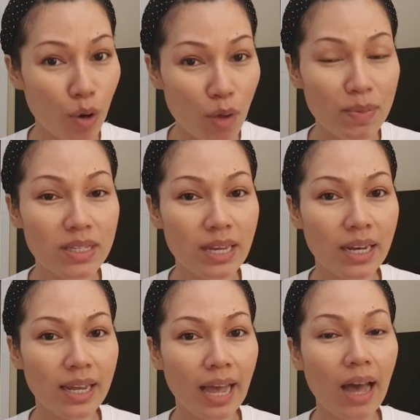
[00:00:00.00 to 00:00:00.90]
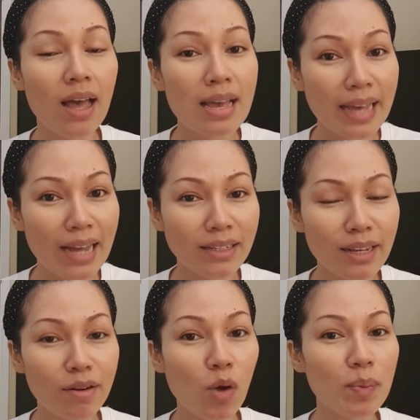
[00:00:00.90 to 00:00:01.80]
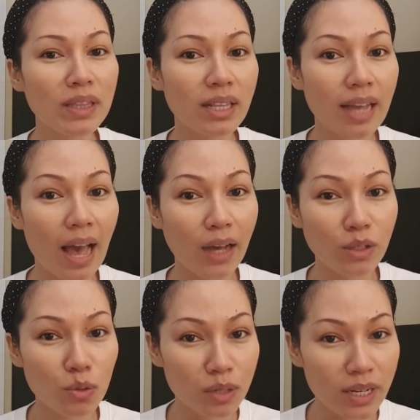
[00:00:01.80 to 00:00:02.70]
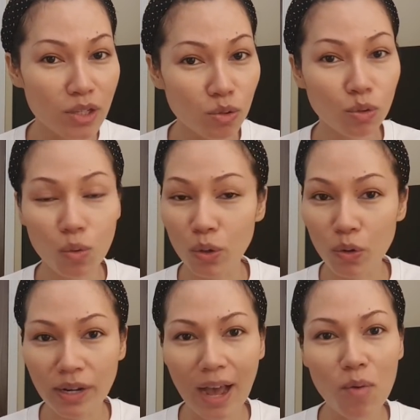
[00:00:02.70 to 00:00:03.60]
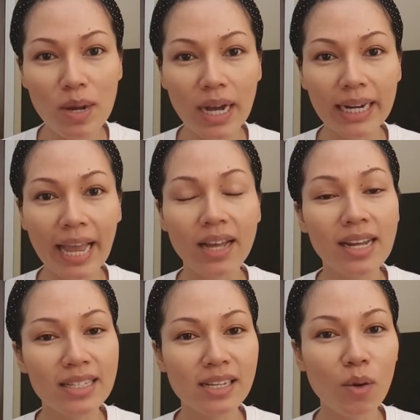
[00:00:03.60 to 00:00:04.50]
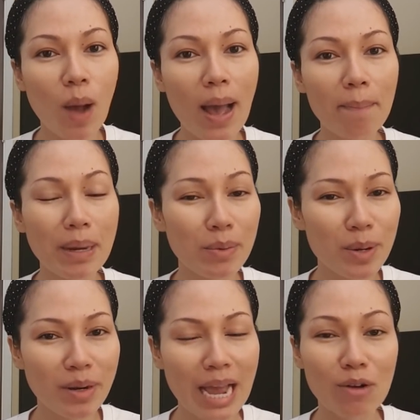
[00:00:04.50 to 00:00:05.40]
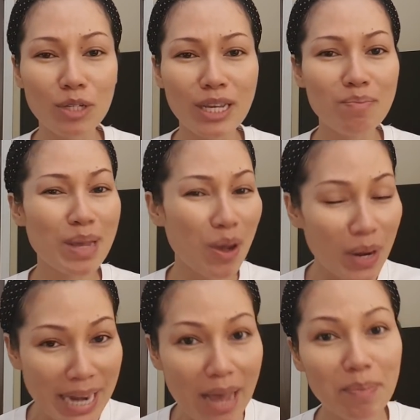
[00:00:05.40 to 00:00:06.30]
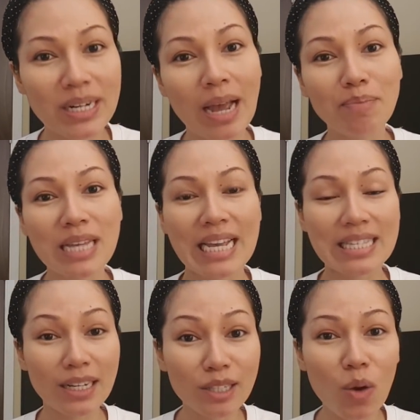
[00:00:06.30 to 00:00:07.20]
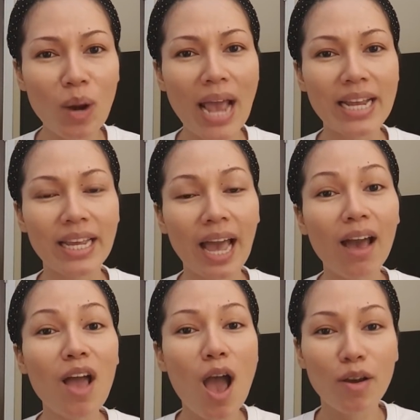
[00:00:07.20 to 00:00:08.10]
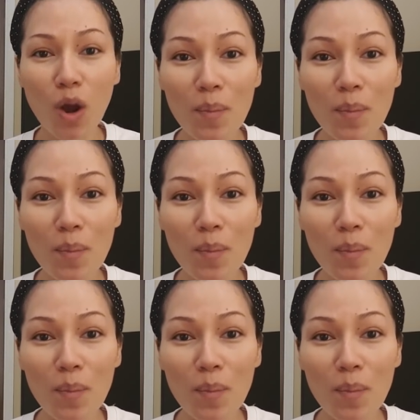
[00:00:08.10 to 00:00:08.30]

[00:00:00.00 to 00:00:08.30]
100%นะคะการที่เราไปติดค้างอยู่ที่จุดตรวจคนเข้าเมืองเนี่ยถือว่าเป็นเรื่องราวที่ไม่ค่อยน่าประทับใจสักเท่าไหร่นะคะ เรา